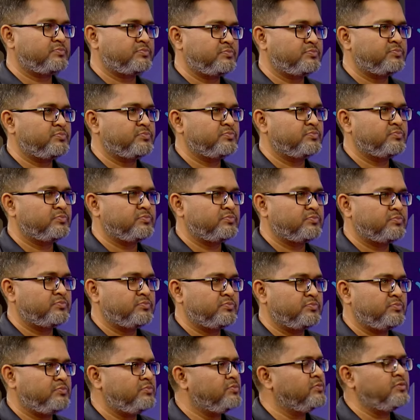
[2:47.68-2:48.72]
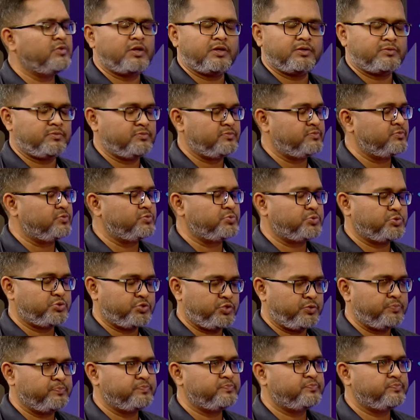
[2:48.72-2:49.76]
বাদ দিয়ে দিবেন কাকে নেবেন সো
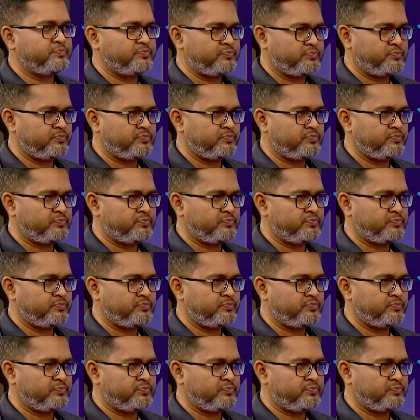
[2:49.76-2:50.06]
এইসব আসলে